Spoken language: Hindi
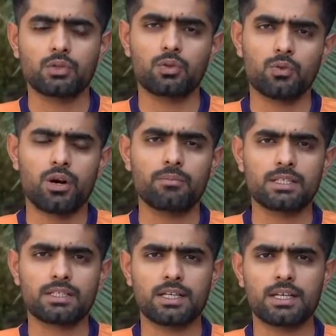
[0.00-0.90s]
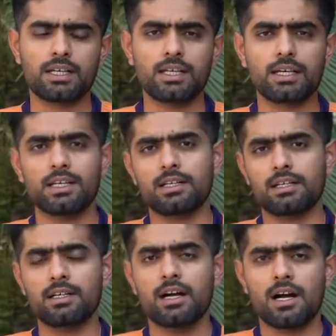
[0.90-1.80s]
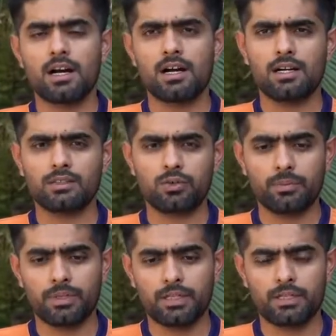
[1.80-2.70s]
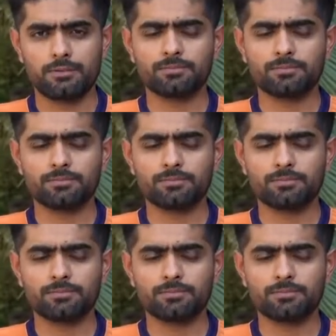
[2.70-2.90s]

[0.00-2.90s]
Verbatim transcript: तो वो हम मिस करेंगे लेकिन जो अभी